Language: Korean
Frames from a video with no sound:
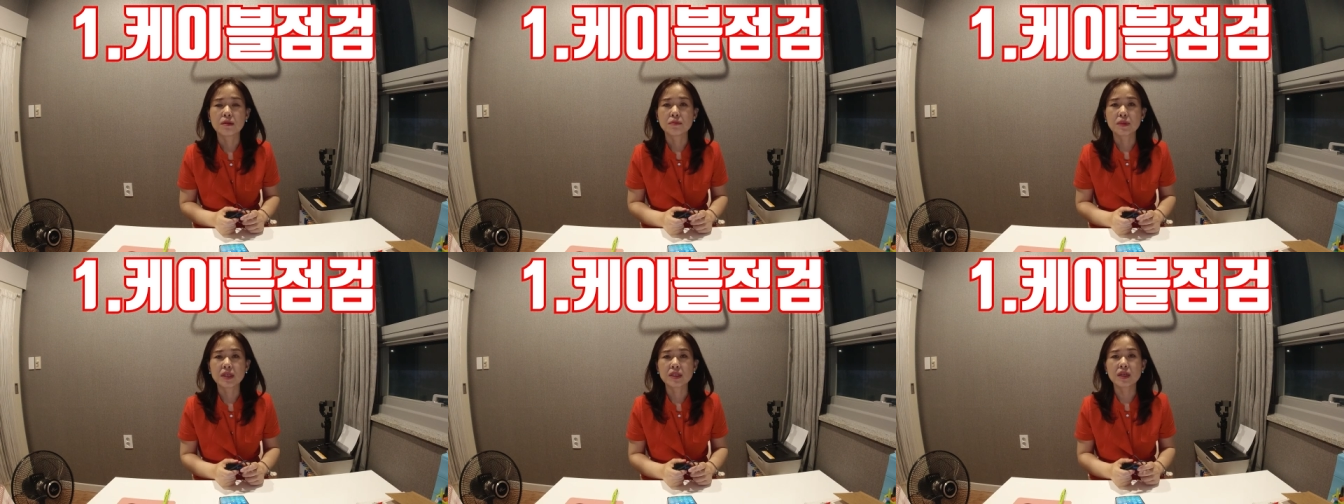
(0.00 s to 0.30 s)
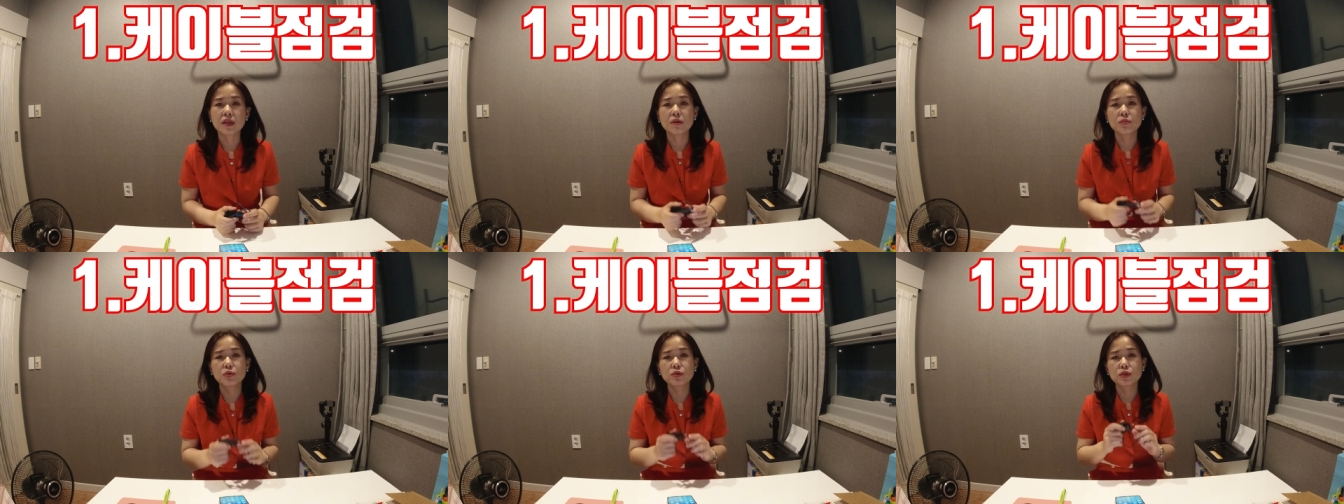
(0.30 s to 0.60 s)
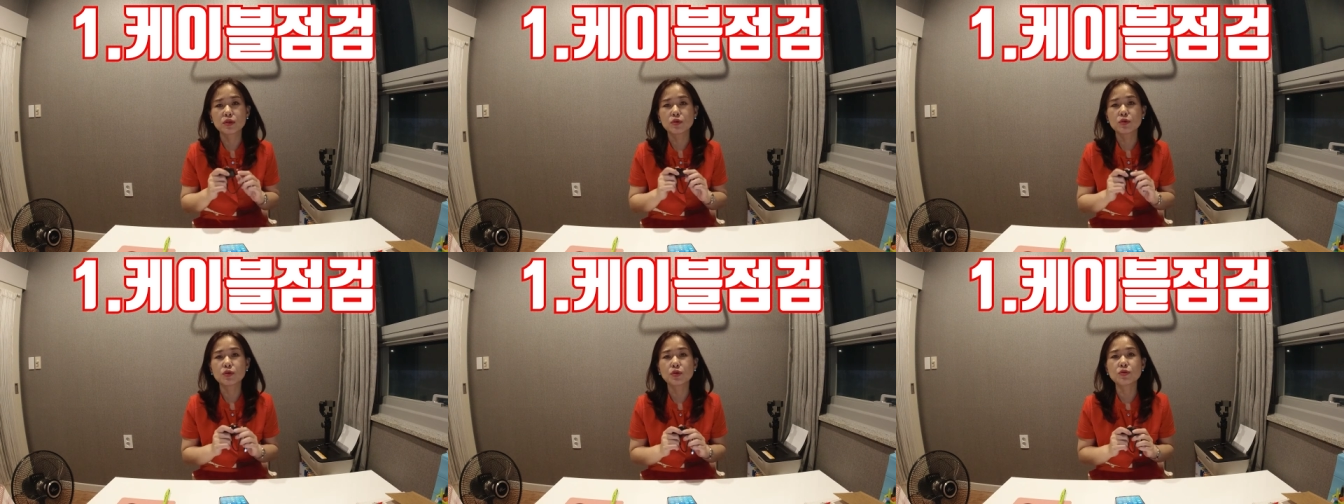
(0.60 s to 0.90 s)
만약에
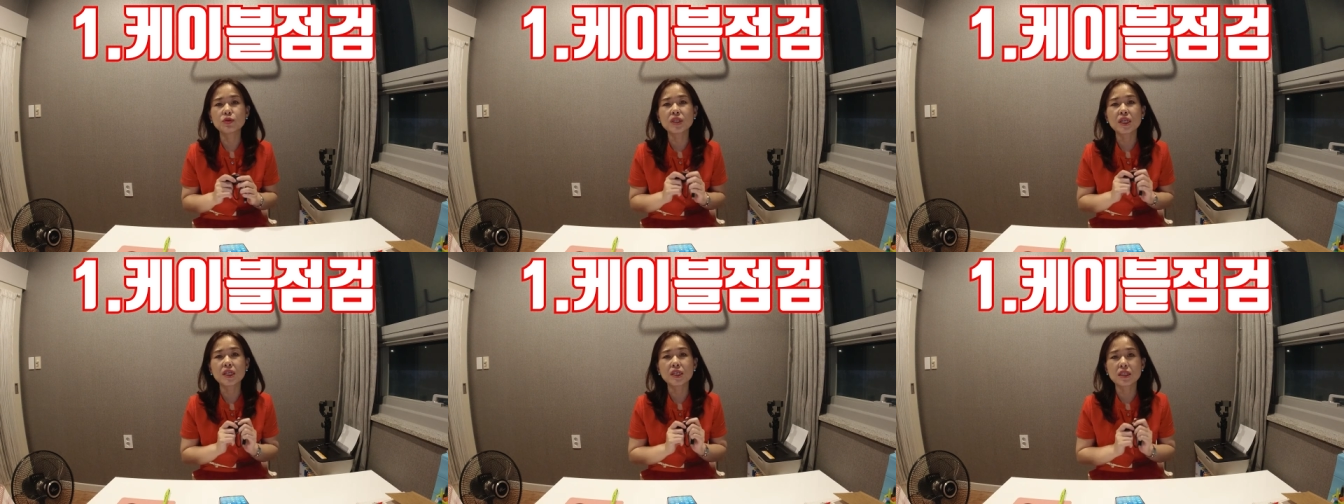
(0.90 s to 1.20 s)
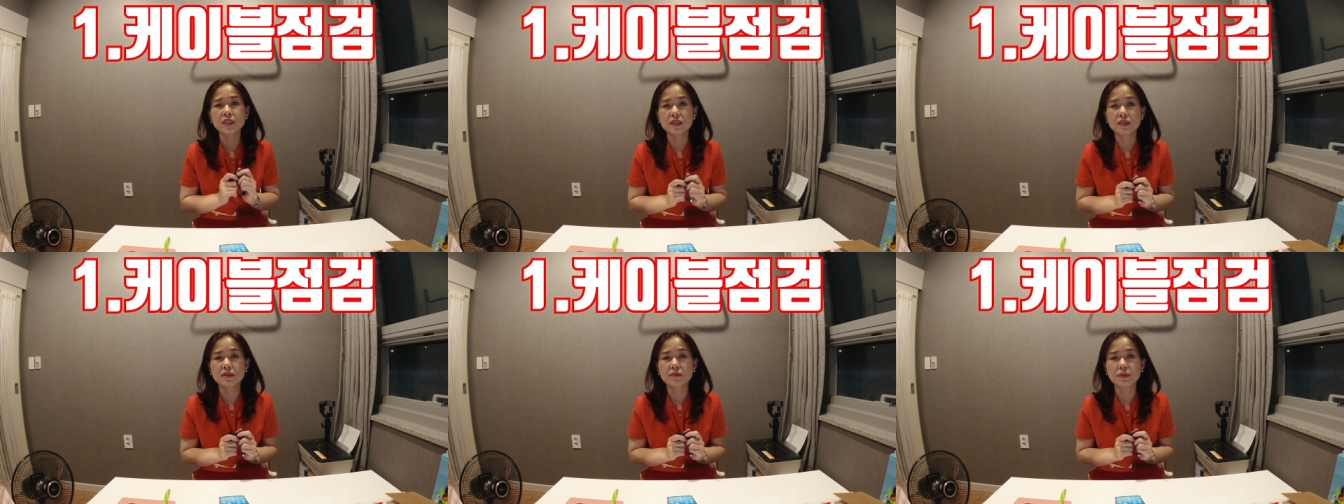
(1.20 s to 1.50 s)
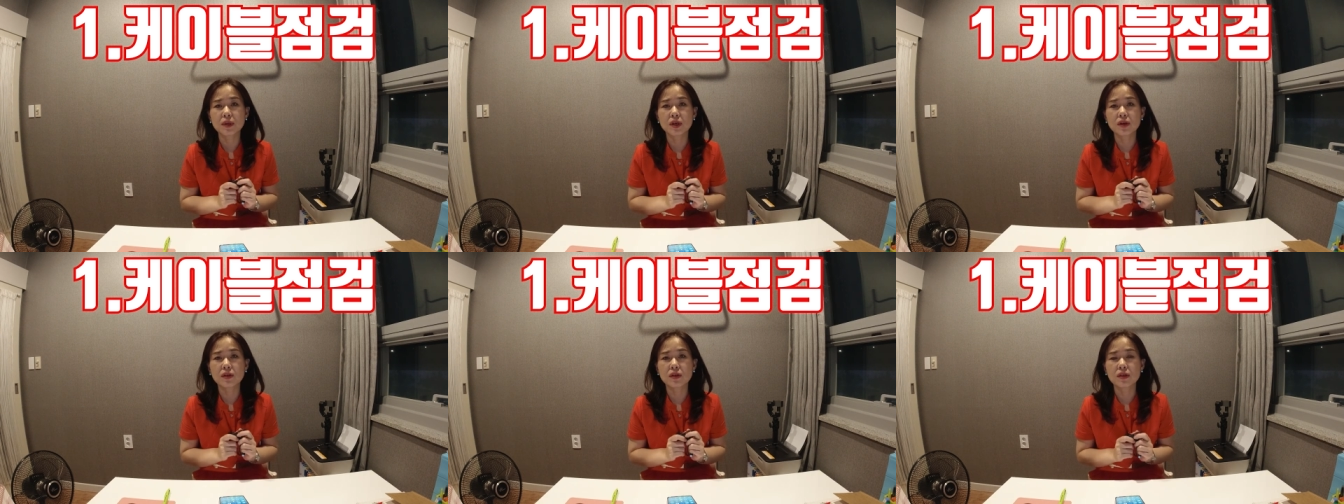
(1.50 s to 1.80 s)
보시고 손상이
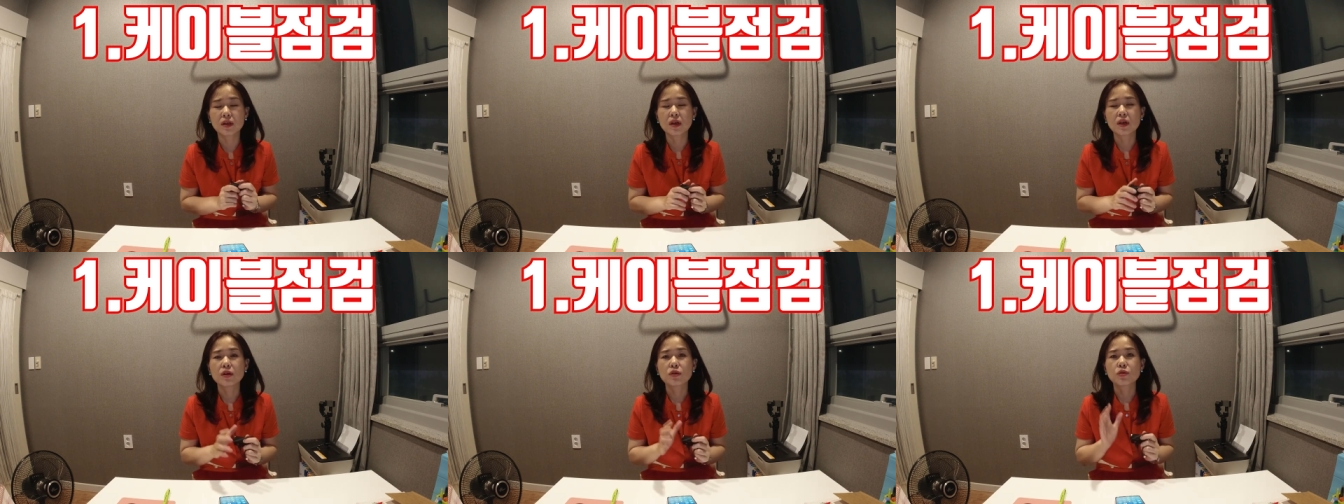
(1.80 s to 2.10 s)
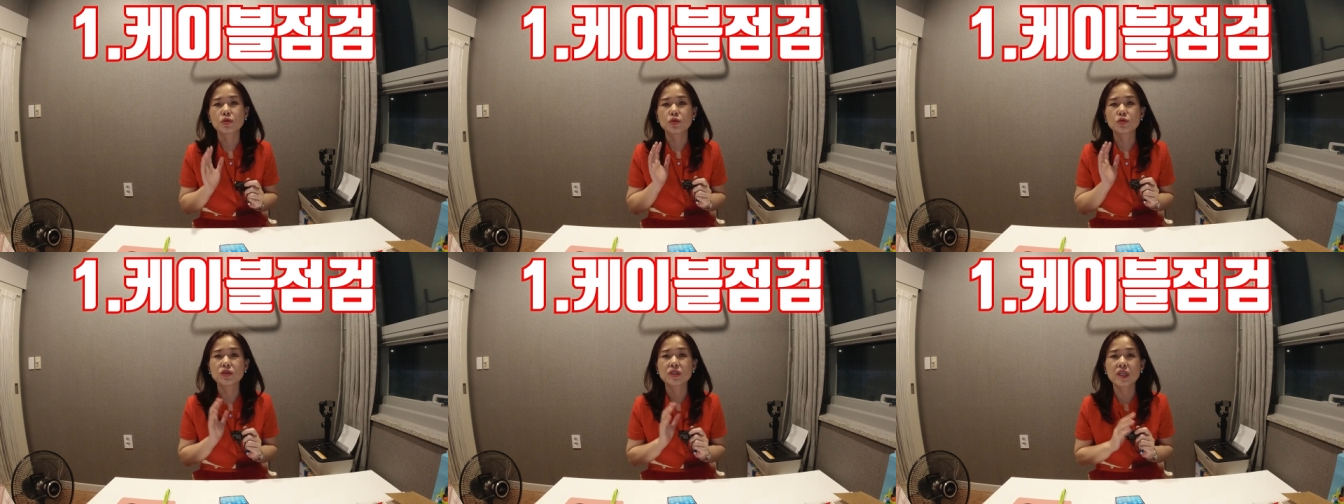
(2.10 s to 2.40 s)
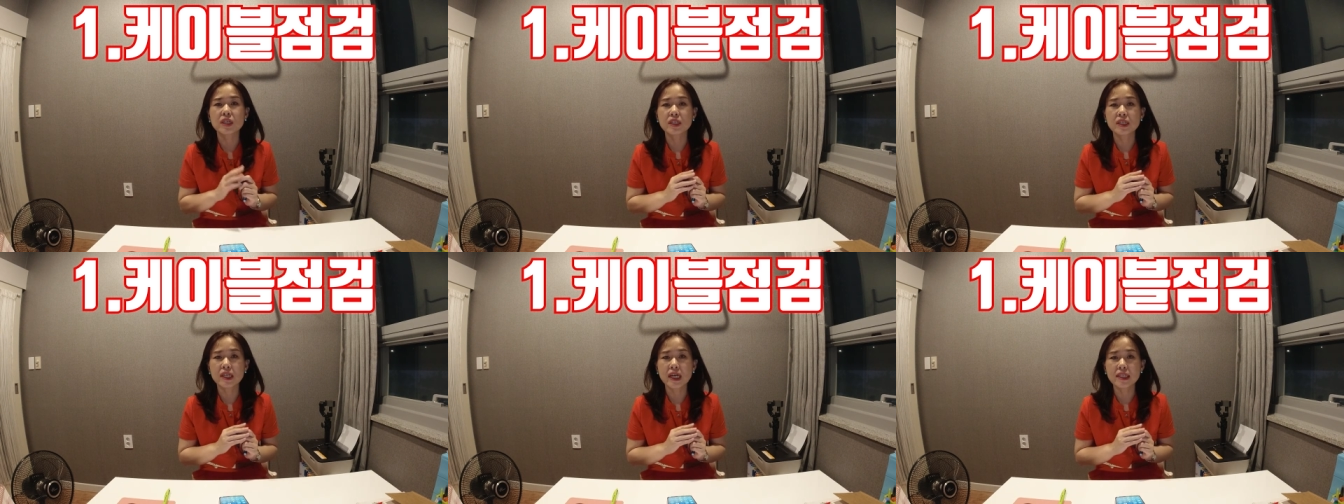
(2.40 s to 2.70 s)
있으면
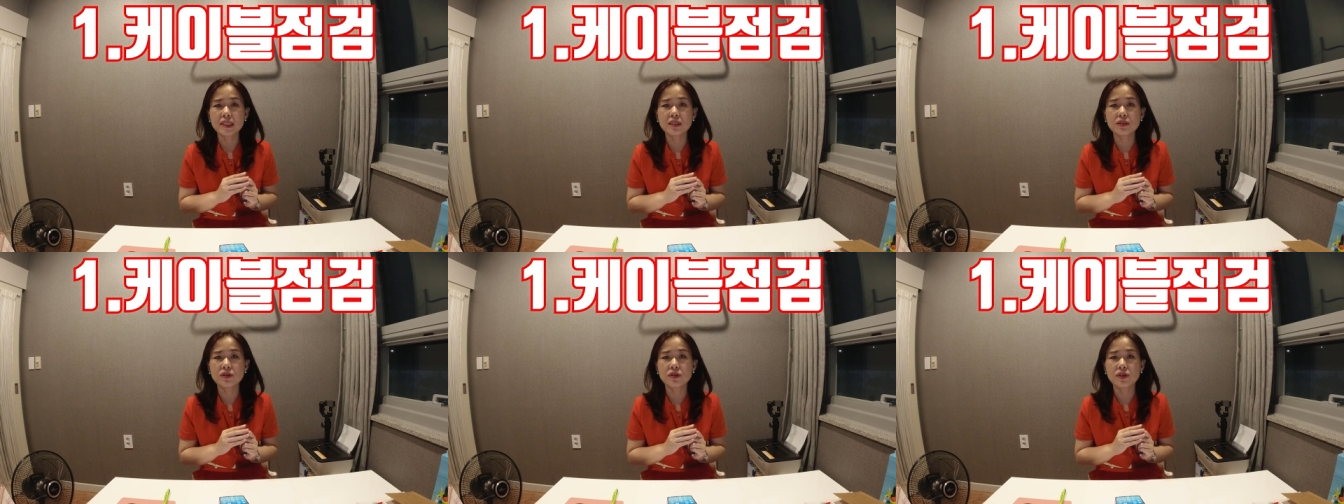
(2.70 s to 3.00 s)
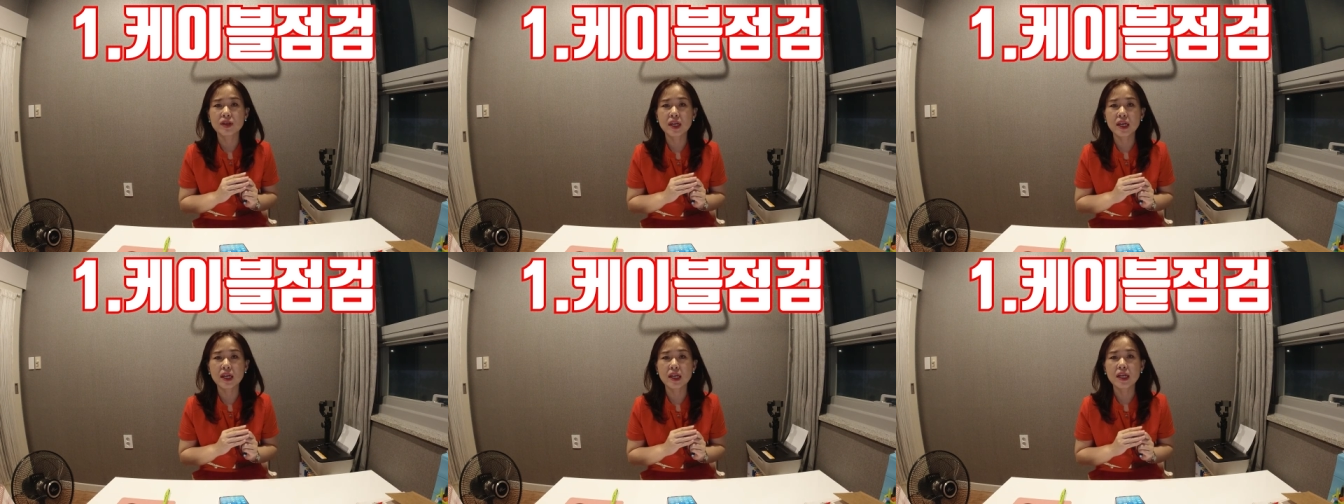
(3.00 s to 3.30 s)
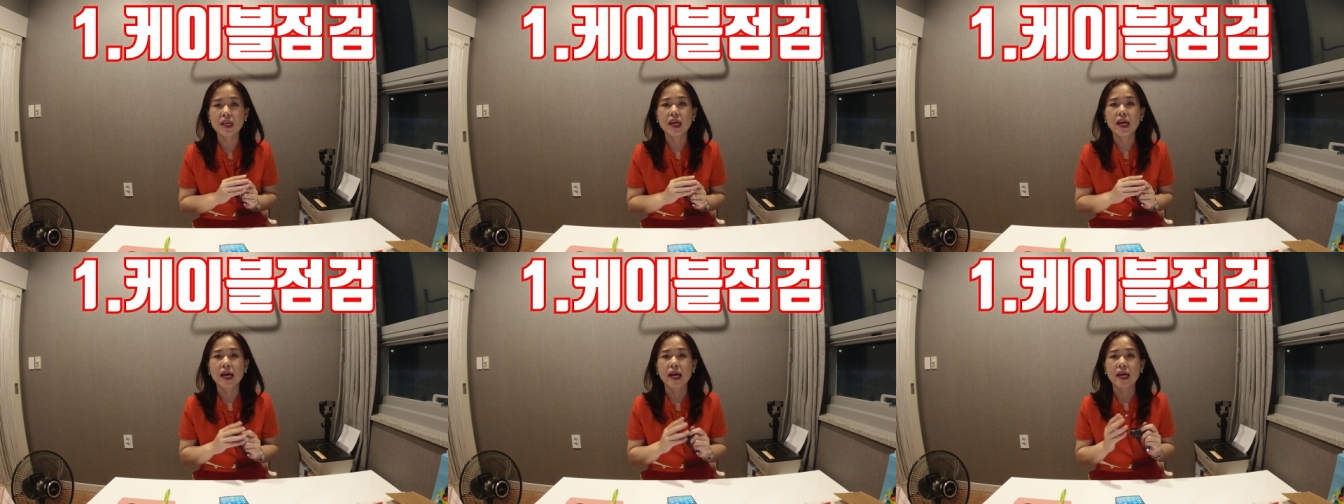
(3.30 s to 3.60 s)
교체를
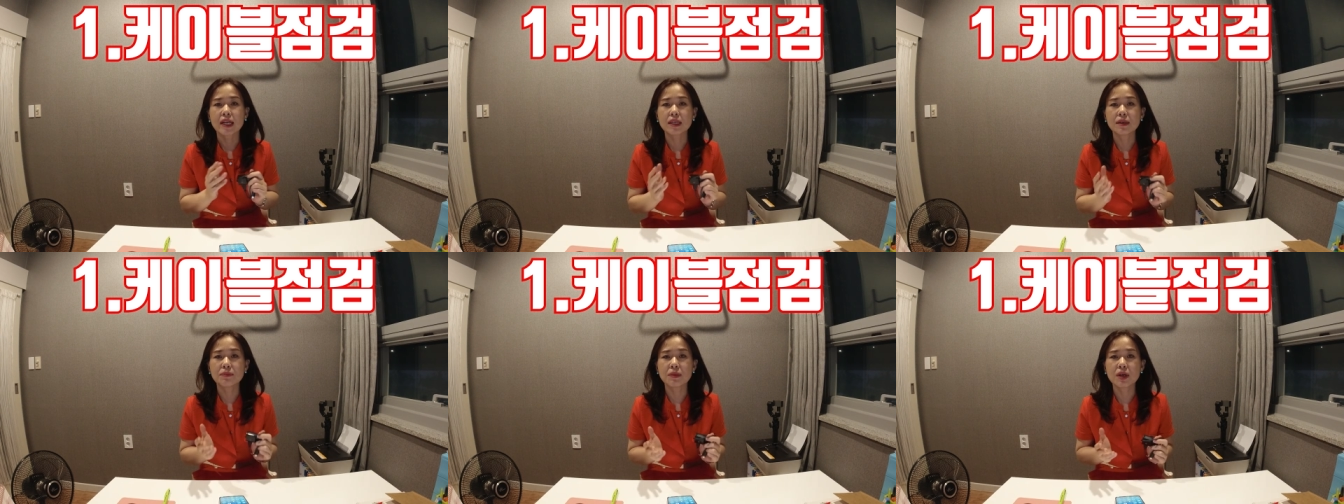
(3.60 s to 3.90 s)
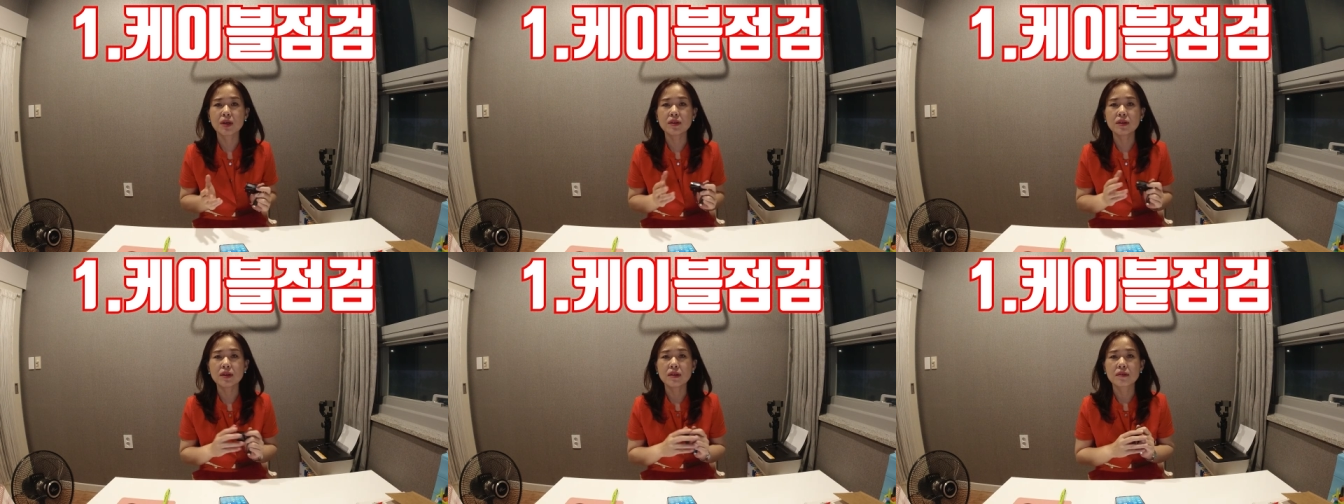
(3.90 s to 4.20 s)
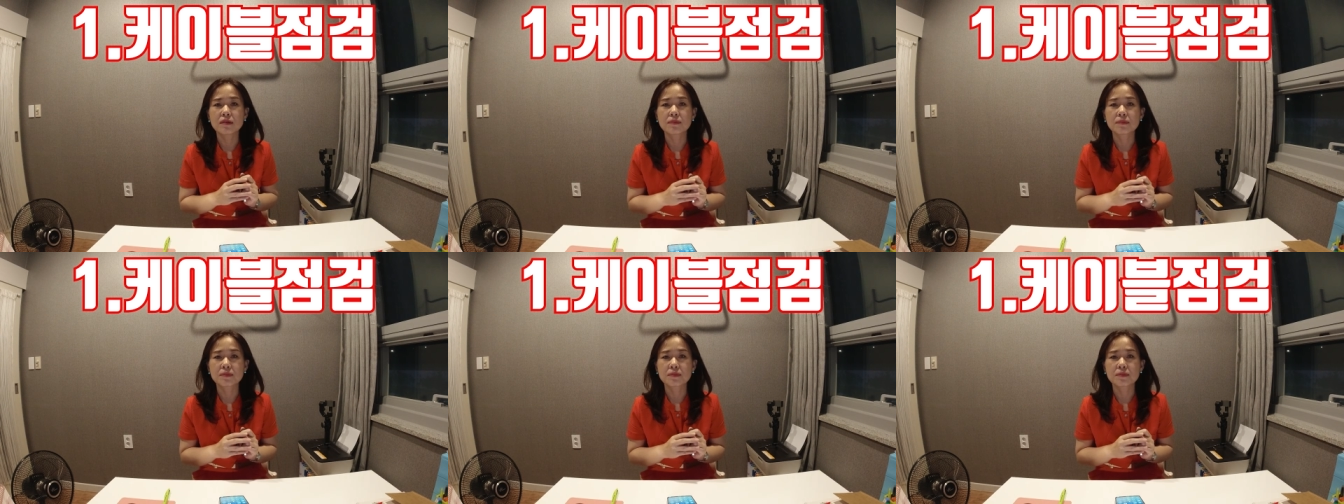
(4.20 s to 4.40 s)
하시거나 아니면